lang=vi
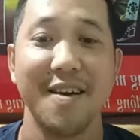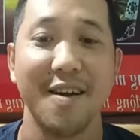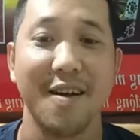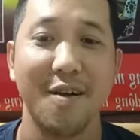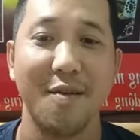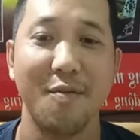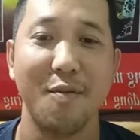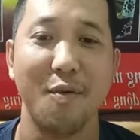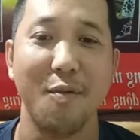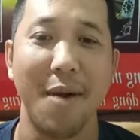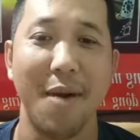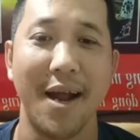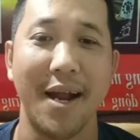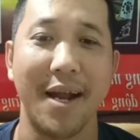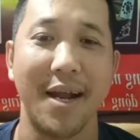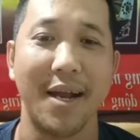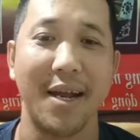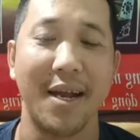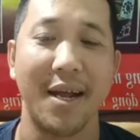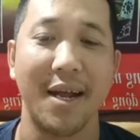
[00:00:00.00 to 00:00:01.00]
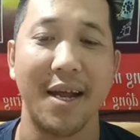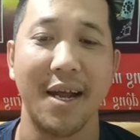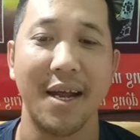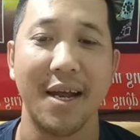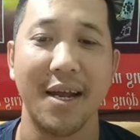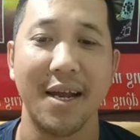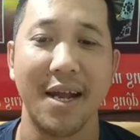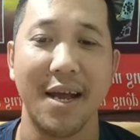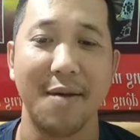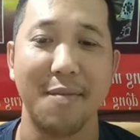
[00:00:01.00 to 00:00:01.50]
Có một bạn
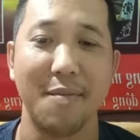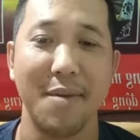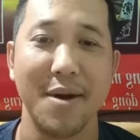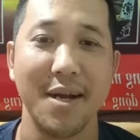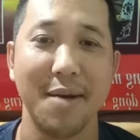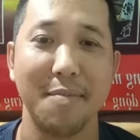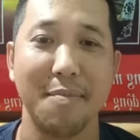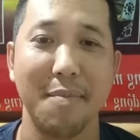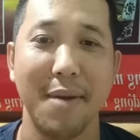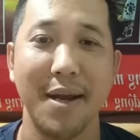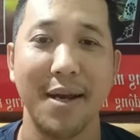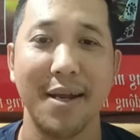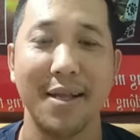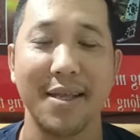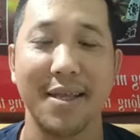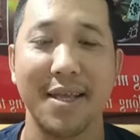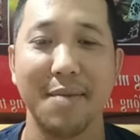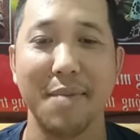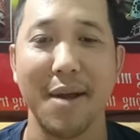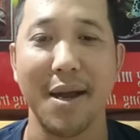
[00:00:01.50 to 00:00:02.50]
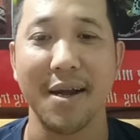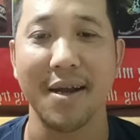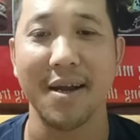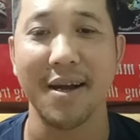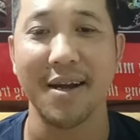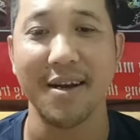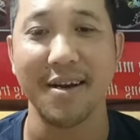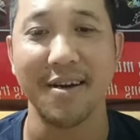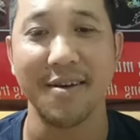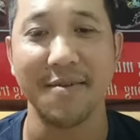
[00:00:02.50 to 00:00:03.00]
nào mới comment là chim ăn
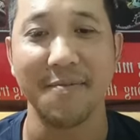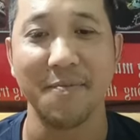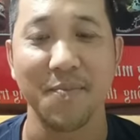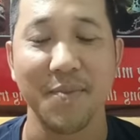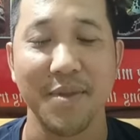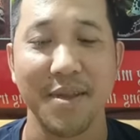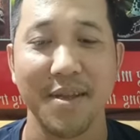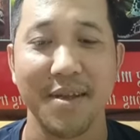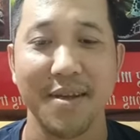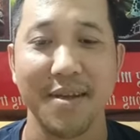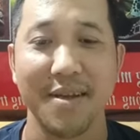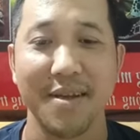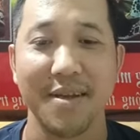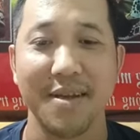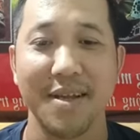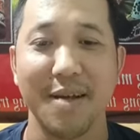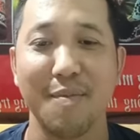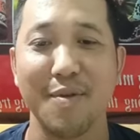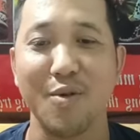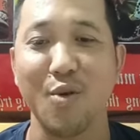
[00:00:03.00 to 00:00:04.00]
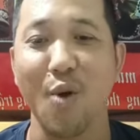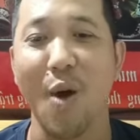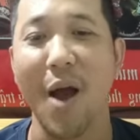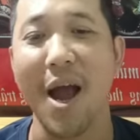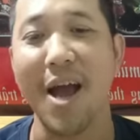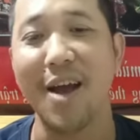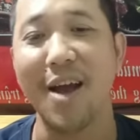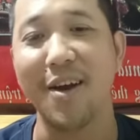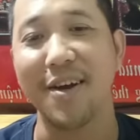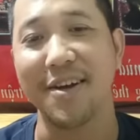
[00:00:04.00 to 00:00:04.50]
cờ xong
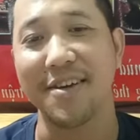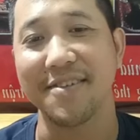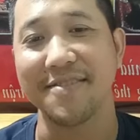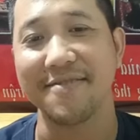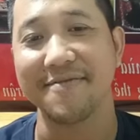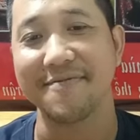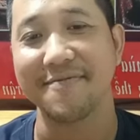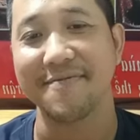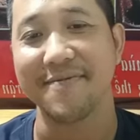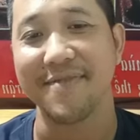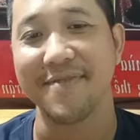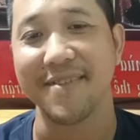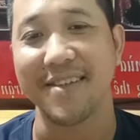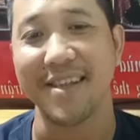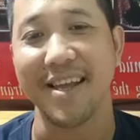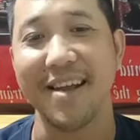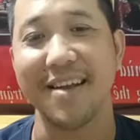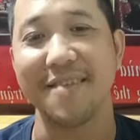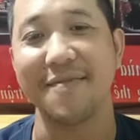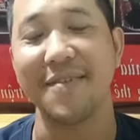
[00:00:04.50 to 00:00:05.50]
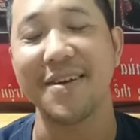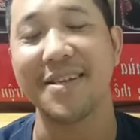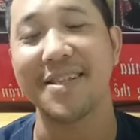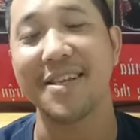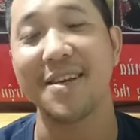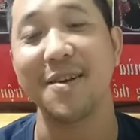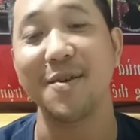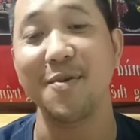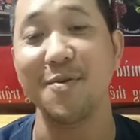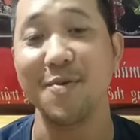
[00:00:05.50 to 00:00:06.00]
xóa rồi, chắc là viết
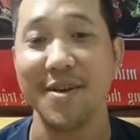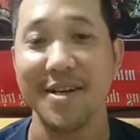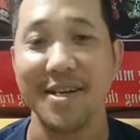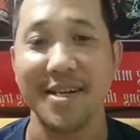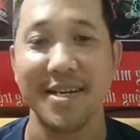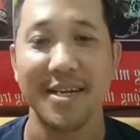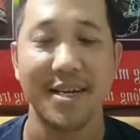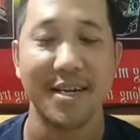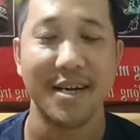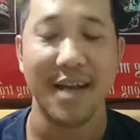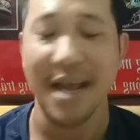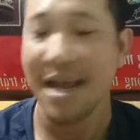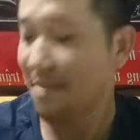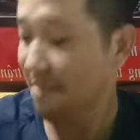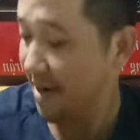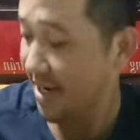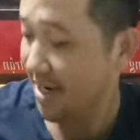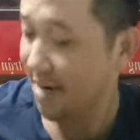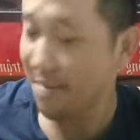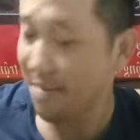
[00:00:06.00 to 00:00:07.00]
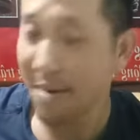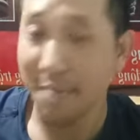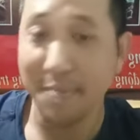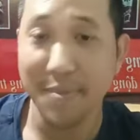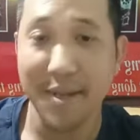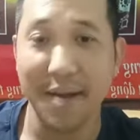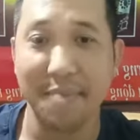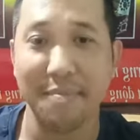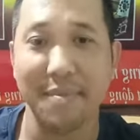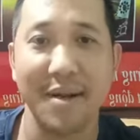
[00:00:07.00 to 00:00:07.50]
thiếu, đang viết cái bấm
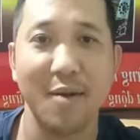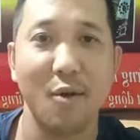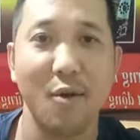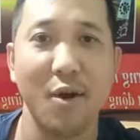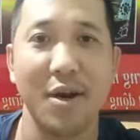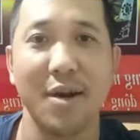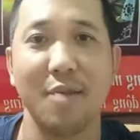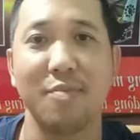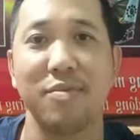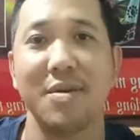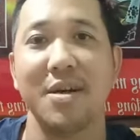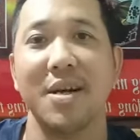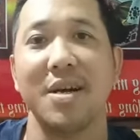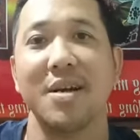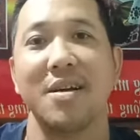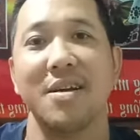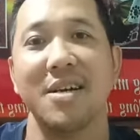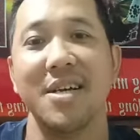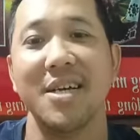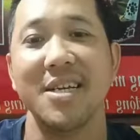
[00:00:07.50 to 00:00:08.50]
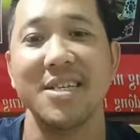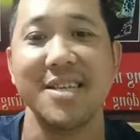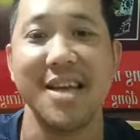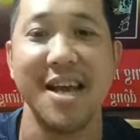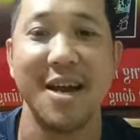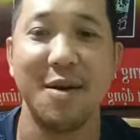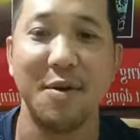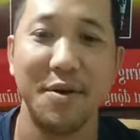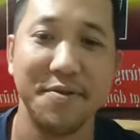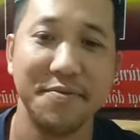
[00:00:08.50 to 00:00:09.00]
nhầm hay qua nút gửi hay
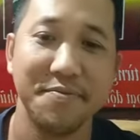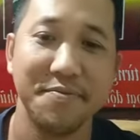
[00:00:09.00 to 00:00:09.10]
sao.